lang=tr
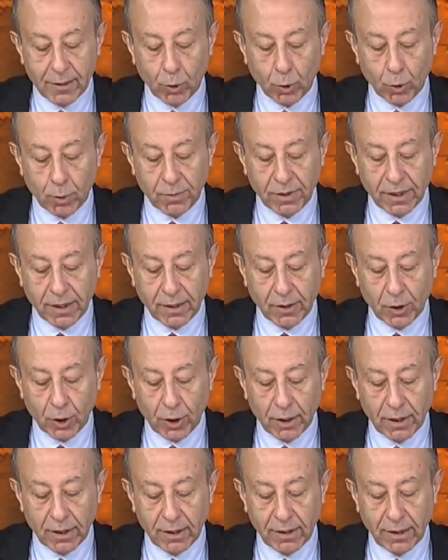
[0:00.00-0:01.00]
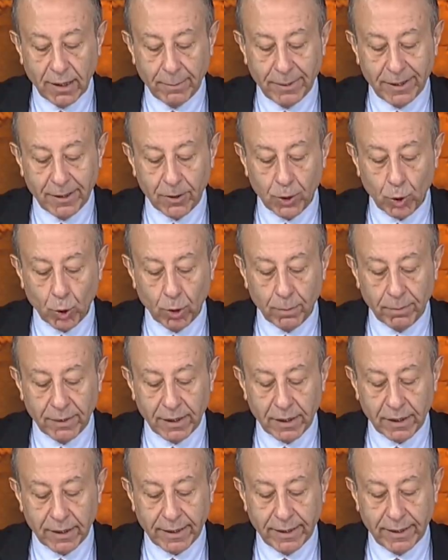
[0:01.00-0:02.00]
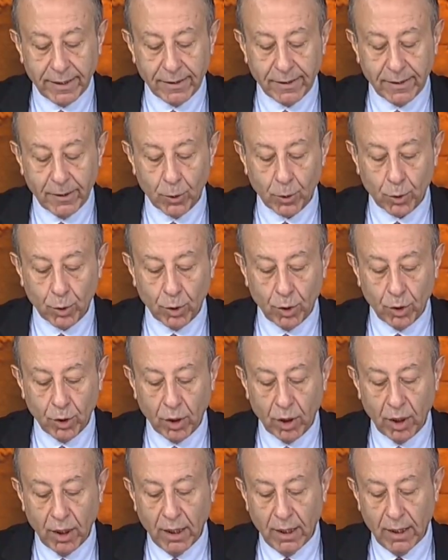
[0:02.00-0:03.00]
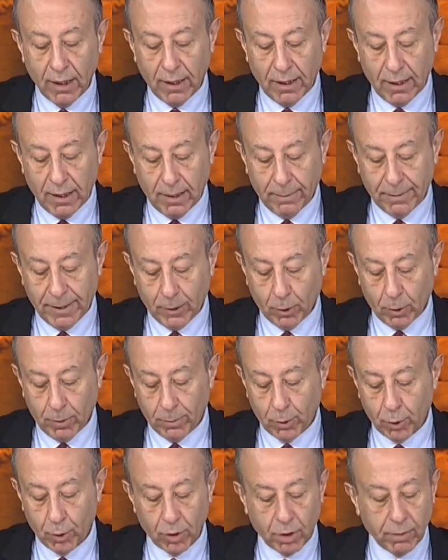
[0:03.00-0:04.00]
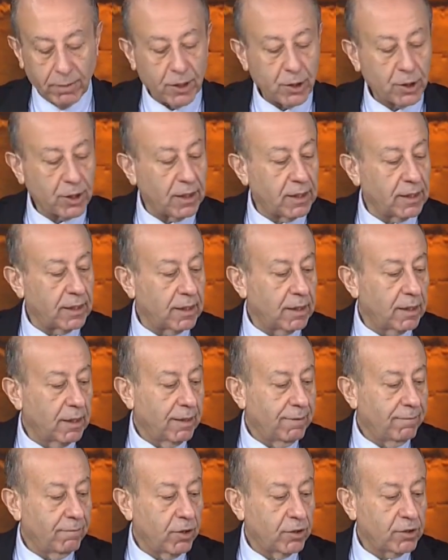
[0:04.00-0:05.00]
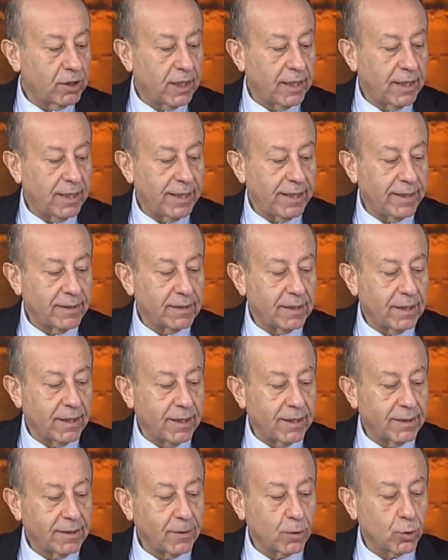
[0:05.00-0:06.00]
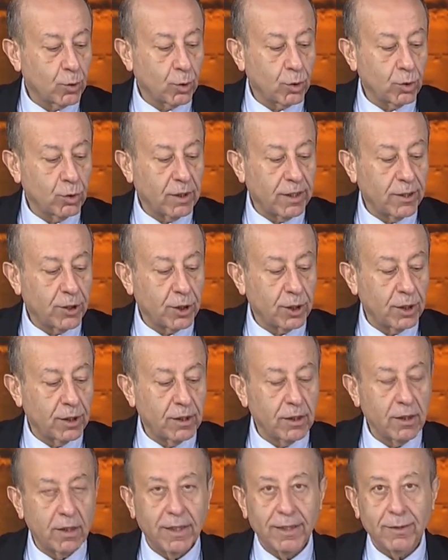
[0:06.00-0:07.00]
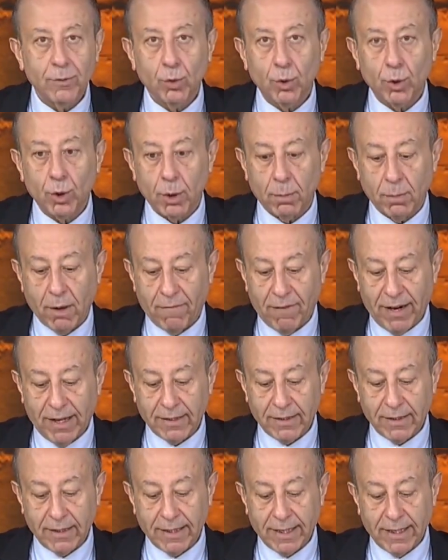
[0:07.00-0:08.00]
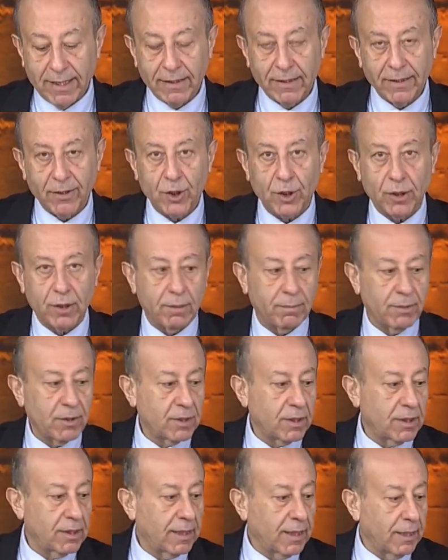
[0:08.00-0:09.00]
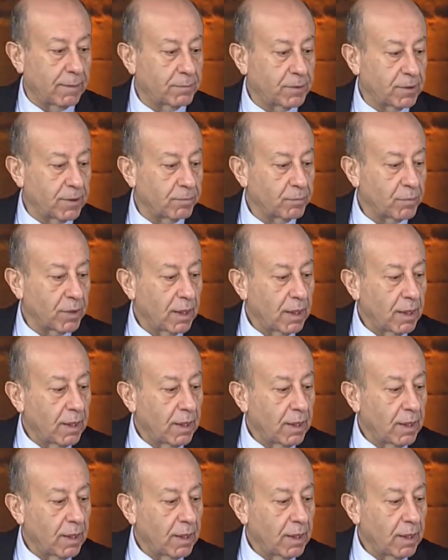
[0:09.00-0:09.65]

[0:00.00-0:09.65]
risk grubundaki kişilerin hemen aşı olmaları gerektiğini söylüyor. AB Komisyonu Başkanı von der Leyen de artık zorunlu aşıyı düşünme vakti geldi açıklamasını yaptı.